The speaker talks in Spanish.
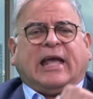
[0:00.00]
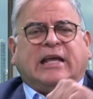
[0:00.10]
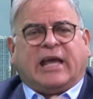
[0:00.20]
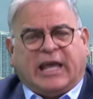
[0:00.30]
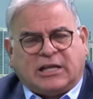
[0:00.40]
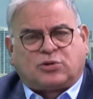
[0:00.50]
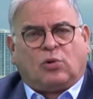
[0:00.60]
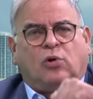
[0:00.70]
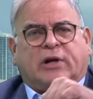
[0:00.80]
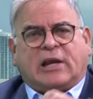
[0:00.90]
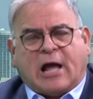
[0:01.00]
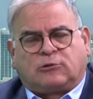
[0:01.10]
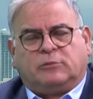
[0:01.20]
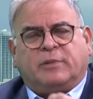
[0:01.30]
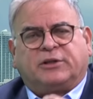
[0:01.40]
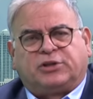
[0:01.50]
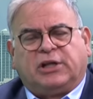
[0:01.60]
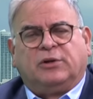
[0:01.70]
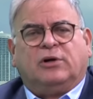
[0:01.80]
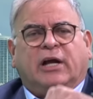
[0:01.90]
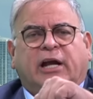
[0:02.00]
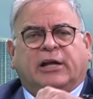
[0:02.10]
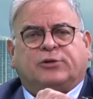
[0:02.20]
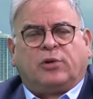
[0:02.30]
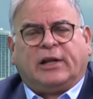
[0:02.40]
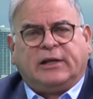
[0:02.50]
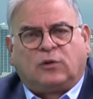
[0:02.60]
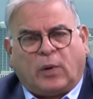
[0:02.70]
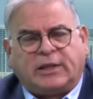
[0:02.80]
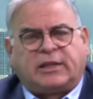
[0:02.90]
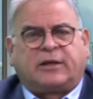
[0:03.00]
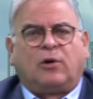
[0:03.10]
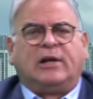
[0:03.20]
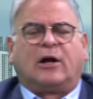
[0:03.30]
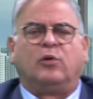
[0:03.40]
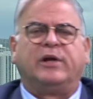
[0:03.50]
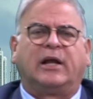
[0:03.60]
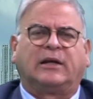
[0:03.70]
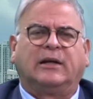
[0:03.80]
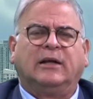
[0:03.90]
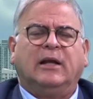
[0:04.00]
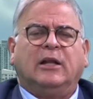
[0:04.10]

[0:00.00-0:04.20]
en eso lo que la han convertido estos delincuentes que hoy la gobiernan,